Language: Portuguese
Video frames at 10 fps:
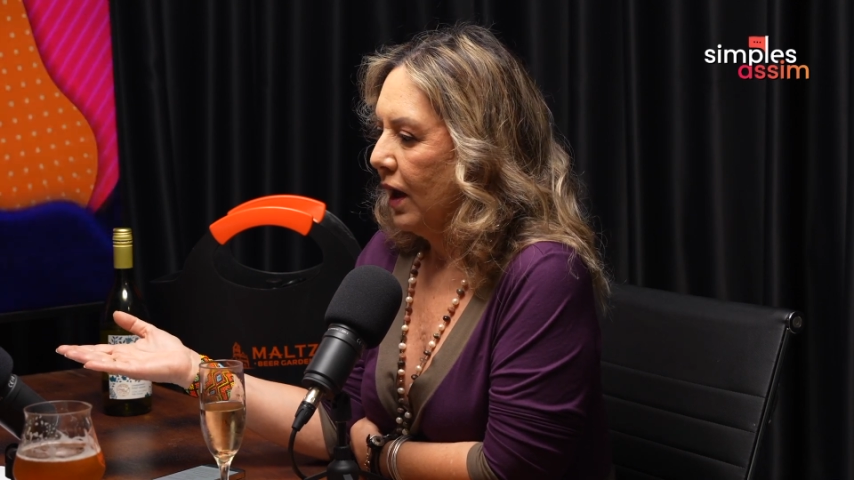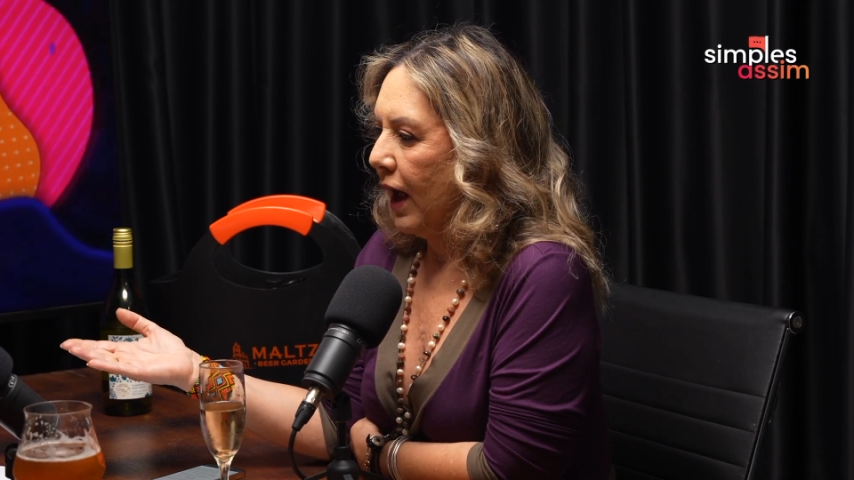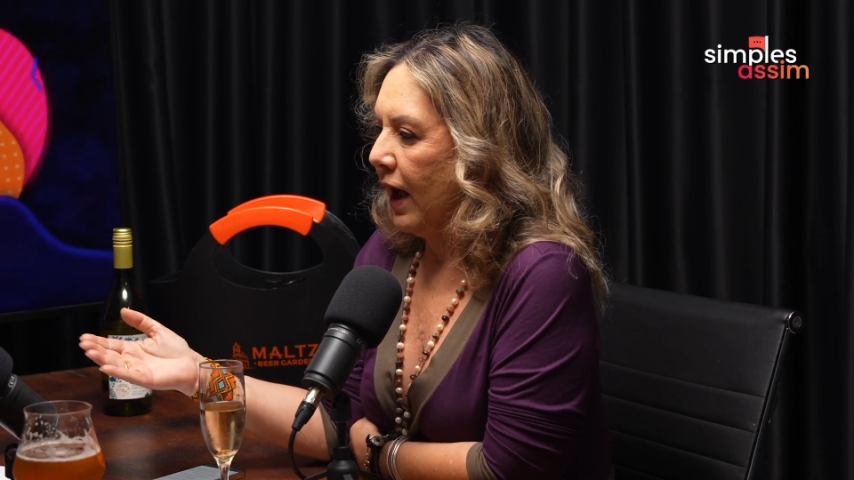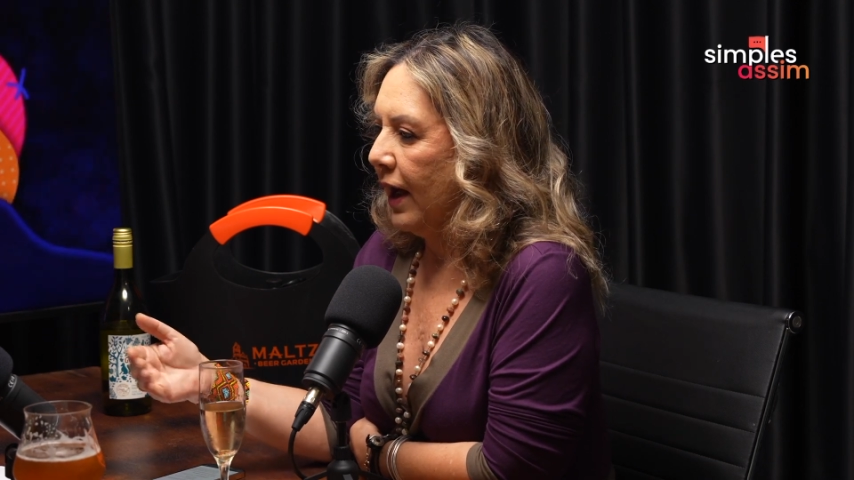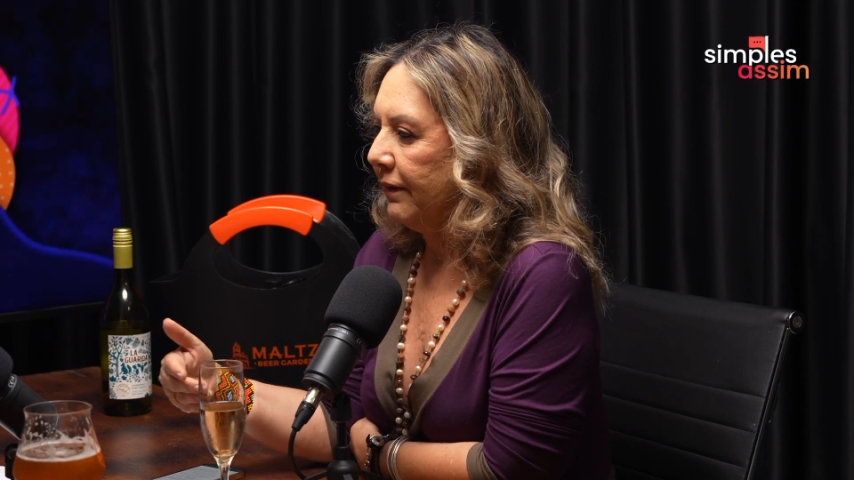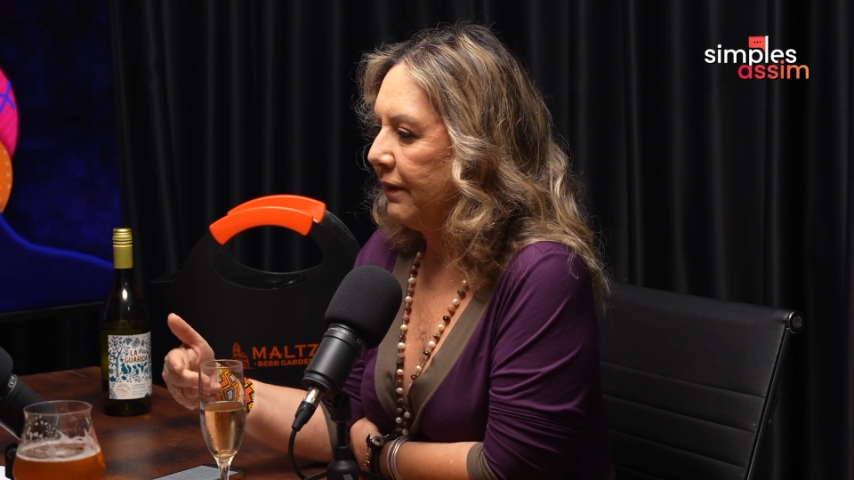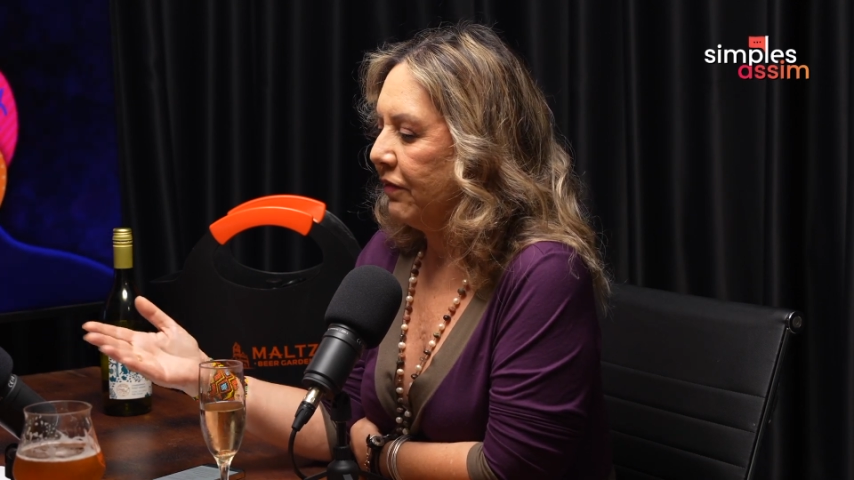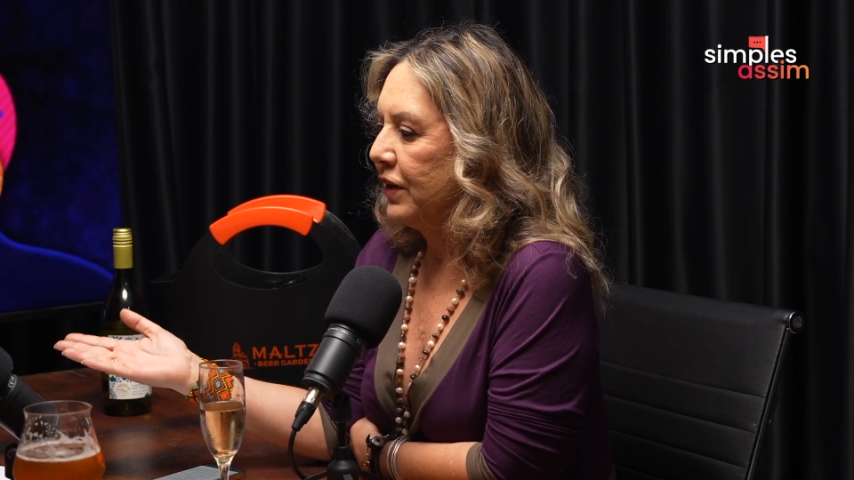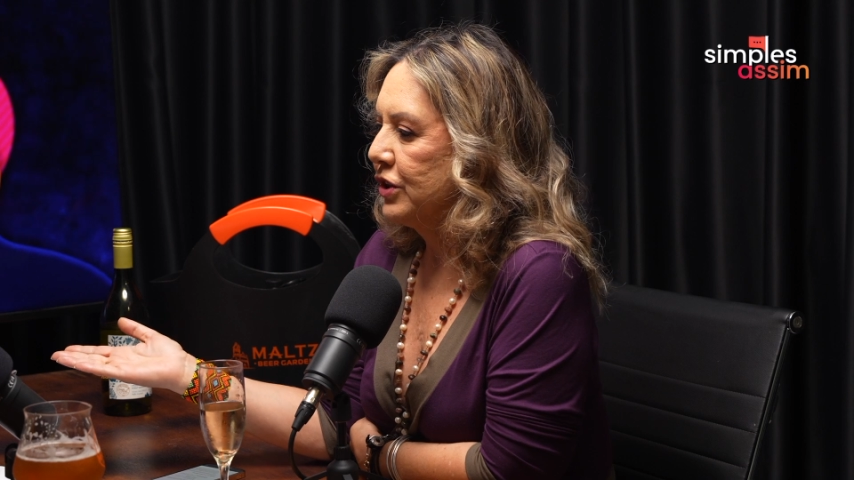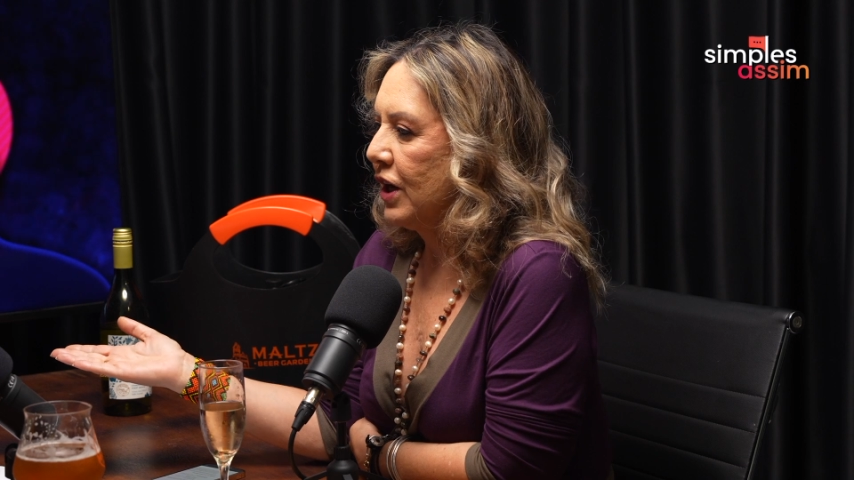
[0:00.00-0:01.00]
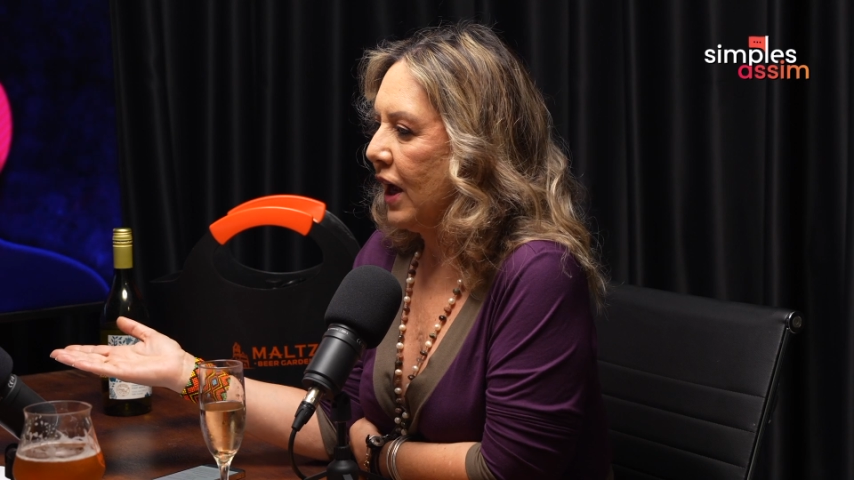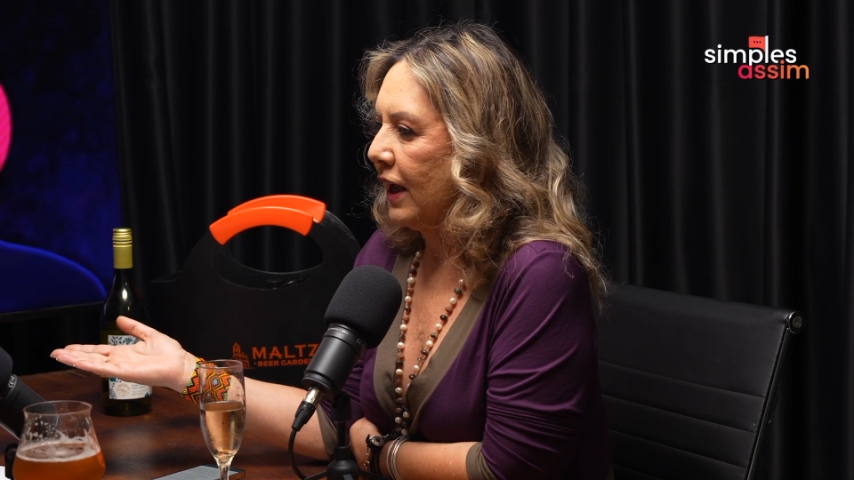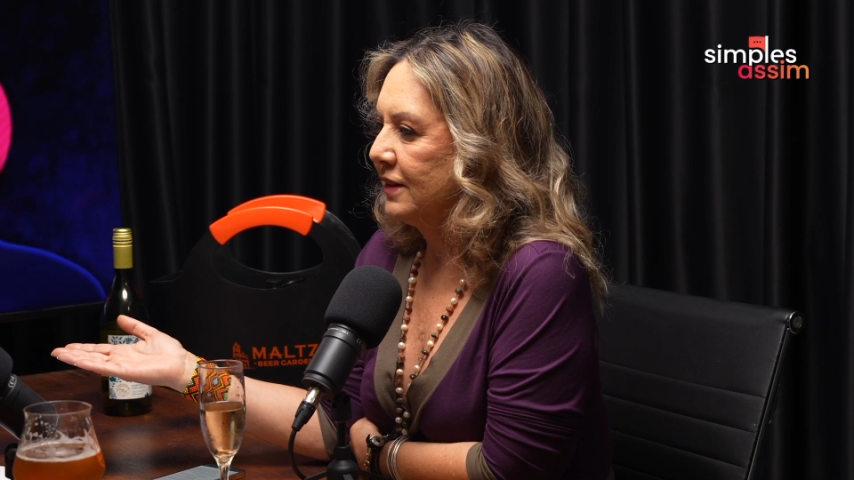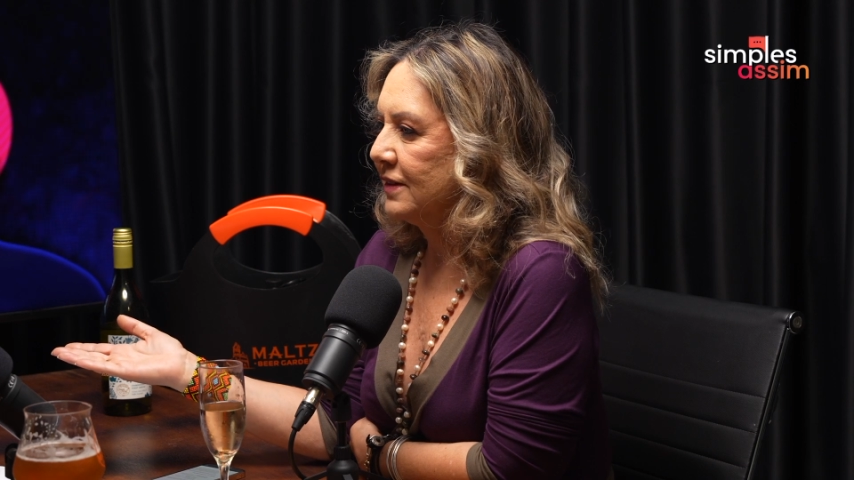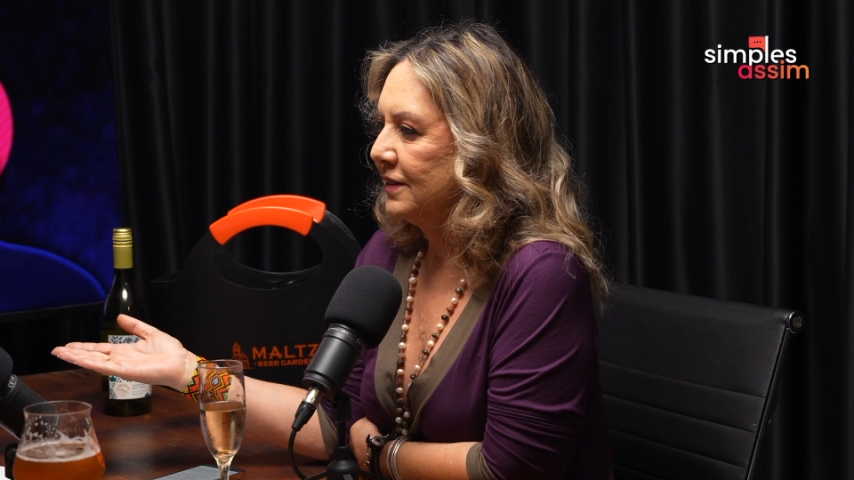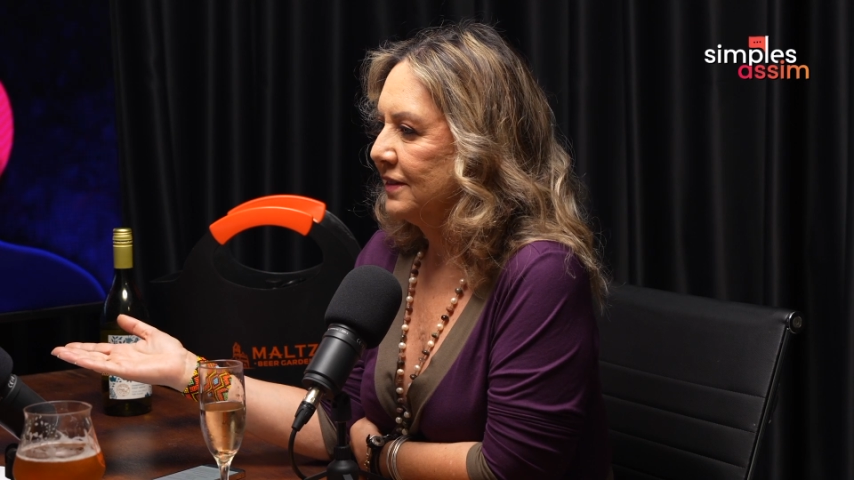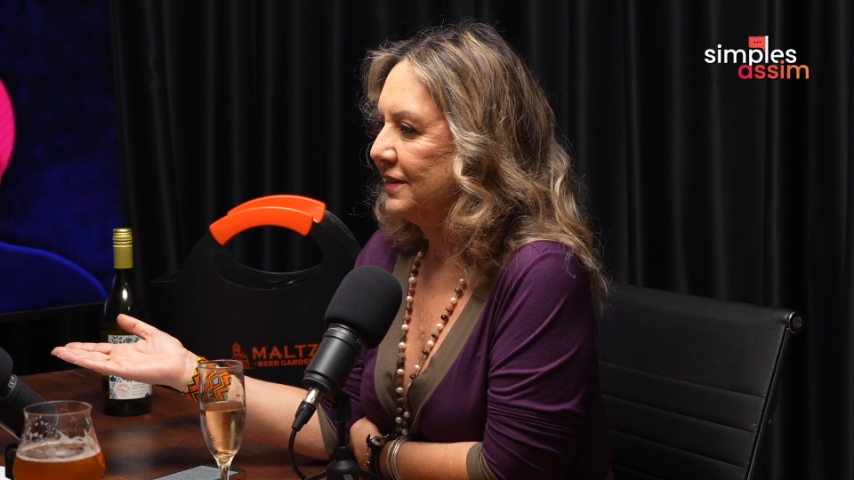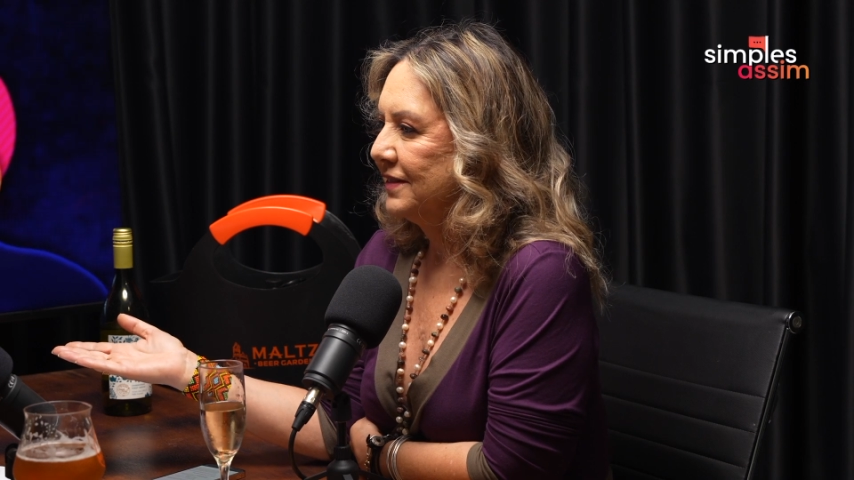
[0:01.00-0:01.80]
a, a 20 reais.